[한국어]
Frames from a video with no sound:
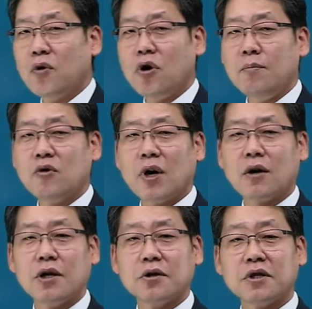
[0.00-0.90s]
보험과
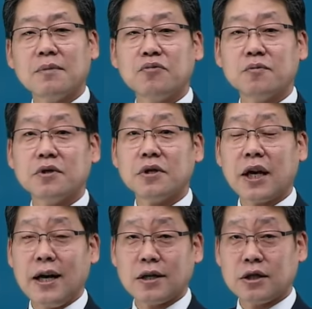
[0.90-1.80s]
관련된
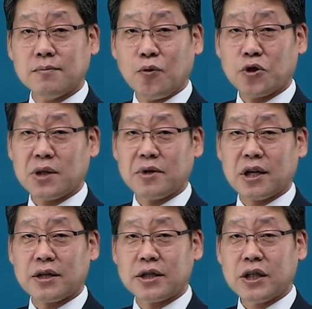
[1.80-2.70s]
부분들의 그
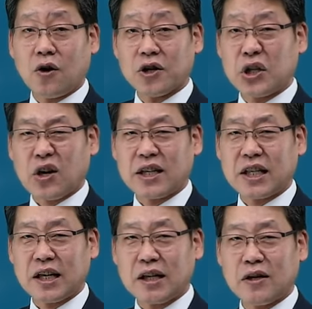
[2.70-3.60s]
모집이라든지
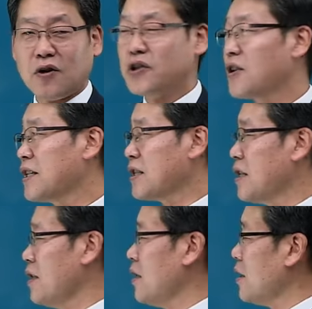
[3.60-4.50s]
언더라이팅.
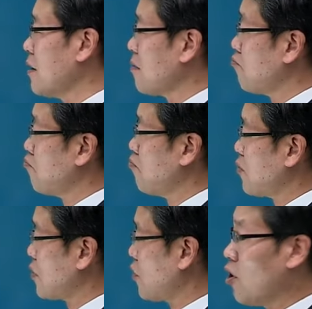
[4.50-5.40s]
언더라이팅
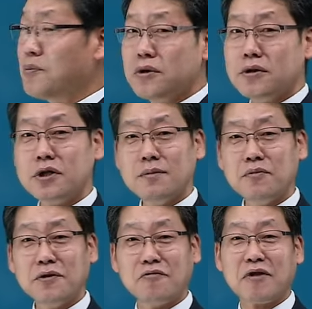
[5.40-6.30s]
음, 처음 들으시는
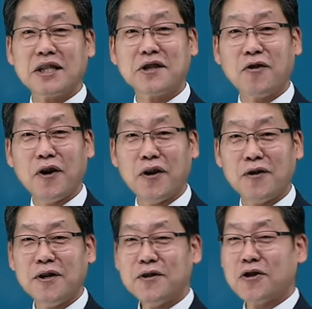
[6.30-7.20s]
분들도 계실 거예요.
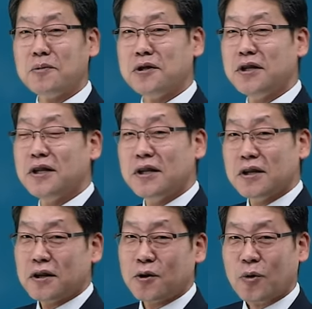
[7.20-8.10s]
여러분들
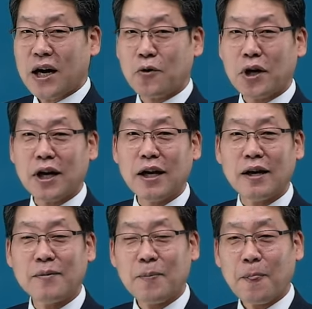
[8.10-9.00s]
어, 과거에
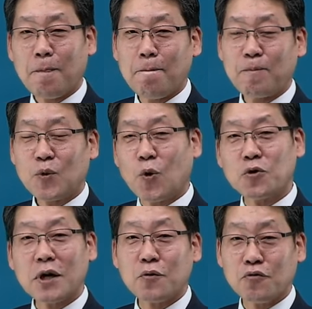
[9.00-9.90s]
음,
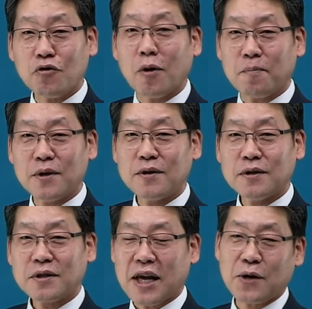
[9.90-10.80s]
고등학교 수업,
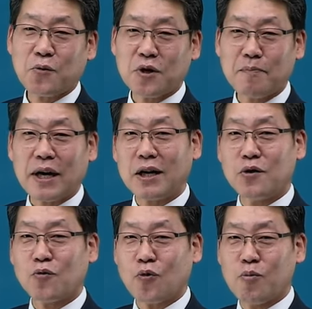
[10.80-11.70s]
대학교
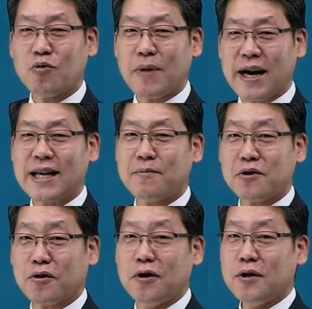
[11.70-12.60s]
입학하려고 공부 많이
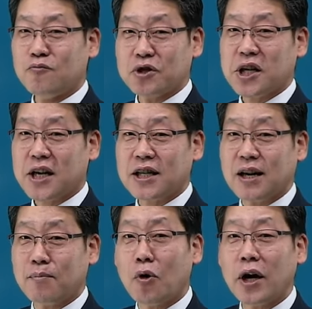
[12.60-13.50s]
하면서 우리
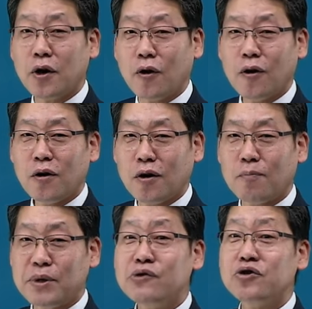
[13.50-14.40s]
책에다가 뭐 해요?
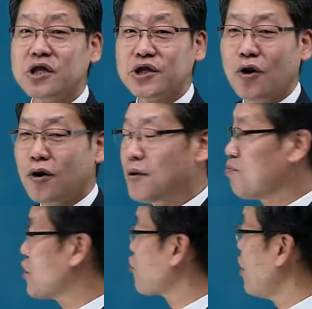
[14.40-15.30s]
어, 밑줄 치죠?
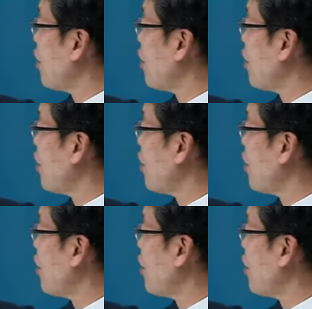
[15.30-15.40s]
밑줄.